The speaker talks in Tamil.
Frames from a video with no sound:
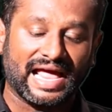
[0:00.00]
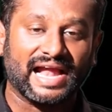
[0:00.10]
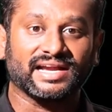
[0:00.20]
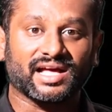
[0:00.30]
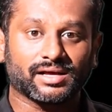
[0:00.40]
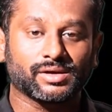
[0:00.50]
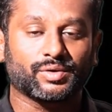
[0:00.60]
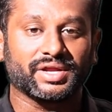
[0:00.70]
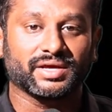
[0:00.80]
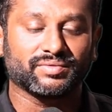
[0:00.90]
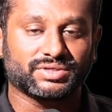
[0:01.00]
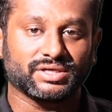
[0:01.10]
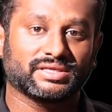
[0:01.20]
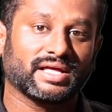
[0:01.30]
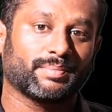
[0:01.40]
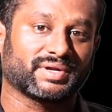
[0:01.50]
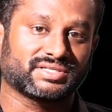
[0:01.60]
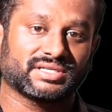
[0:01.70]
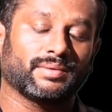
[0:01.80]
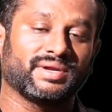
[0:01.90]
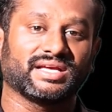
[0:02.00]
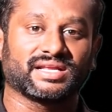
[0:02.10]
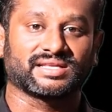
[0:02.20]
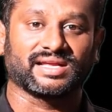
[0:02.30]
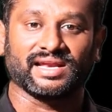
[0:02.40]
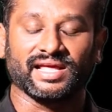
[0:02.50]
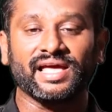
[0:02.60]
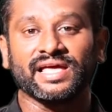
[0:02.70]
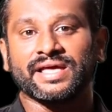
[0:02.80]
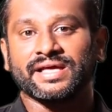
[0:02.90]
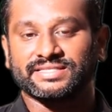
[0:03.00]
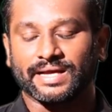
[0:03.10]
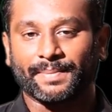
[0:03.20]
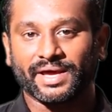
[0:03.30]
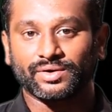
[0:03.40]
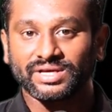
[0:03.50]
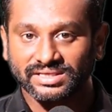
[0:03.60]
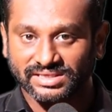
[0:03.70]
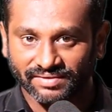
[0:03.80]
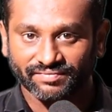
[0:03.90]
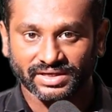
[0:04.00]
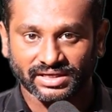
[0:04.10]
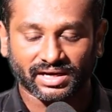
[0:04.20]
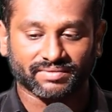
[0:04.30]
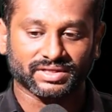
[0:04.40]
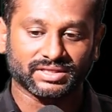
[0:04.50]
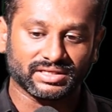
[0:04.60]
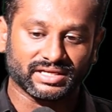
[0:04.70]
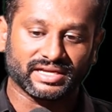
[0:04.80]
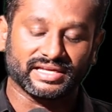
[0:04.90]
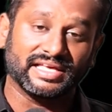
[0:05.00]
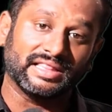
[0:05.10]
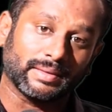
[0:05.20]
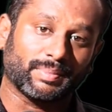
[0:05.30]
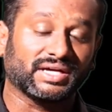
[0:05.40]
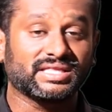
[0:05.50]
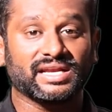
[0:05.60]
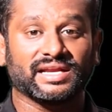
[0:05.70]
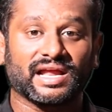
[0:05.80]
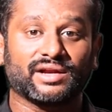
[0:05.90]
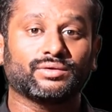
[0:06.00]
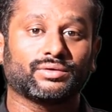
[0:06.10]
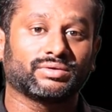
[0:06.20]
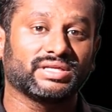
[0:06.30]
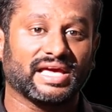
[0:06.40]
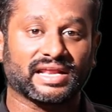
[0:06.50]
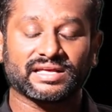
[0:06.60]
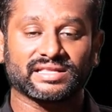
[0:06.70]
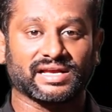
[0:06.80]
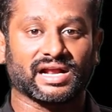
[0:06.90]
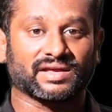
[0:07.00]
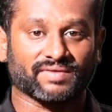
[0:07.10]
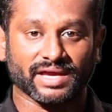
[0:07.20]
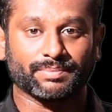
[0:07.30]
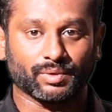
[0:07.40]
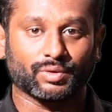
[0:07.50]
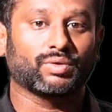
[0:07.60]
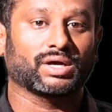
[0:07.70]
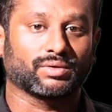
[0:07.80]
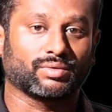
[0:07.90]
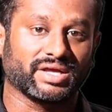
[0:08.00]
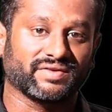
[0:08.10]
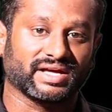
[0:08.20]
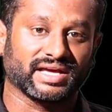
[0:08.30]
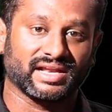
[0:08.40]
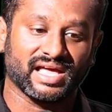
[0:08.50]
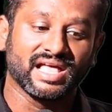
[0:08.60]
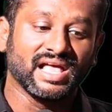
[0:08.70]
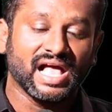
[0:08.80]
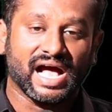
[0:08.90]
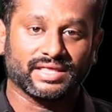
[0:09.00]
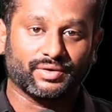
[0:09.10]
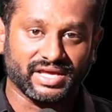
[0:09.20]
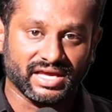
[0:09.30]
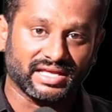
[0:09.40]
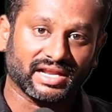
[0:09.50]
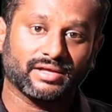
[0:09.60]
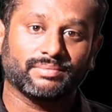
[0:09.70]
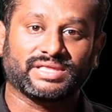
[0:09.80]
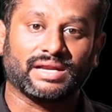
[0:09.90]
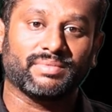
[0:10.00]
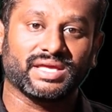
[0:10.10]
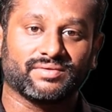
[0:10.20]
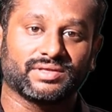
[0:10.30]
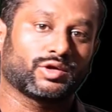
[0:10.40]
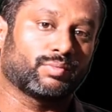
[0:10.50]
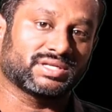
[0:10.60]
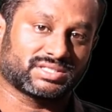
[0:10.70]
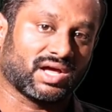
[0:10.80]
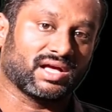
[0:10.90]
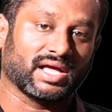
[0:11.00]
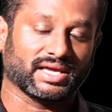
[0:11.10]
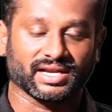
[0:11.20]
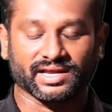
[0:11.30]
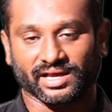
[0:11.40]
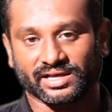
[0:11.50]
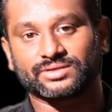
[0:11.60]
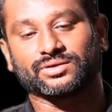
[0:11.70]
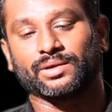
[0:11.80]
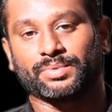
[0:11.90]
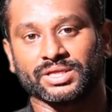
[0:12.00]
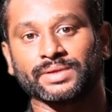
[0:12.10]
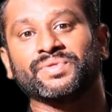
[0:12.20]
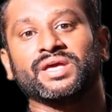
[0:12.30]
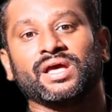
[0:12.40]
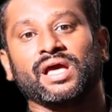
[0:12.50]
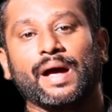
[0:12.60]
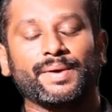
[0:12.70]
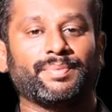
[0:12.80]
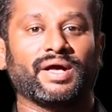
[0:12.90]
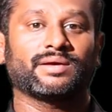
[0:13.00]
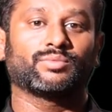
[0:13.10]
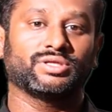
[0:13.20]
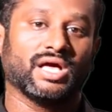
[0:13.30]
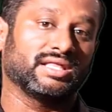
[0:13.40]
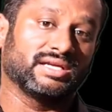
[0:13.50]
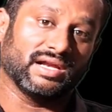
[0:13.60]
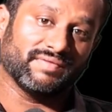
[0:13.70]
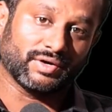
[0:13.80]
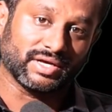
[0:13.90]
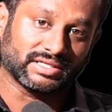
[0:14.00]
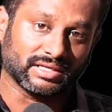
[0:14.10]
லேண்ட் ஆகக்கூடிய விஷயந்தான் பிரச்சனை அப்படிங்கிறதுனால ஜப்பானுடைய ஸ்லிம் விண்கலம் வந்து எந்த பகுதியிலேனாலும் வந்து இறங்குறதுக்கான வாய்ப்பை உருவாக்கக்கூடிய வகையில் அதனுடைய இறங்கும் தன்மையை வந்து ரொம்ப ஸ்ட்ராங் ஆக்கியிருக்காங்கன்னு சொல்லப்படுது அப்படி பார்க்கும்போது அது நிலவினுடைய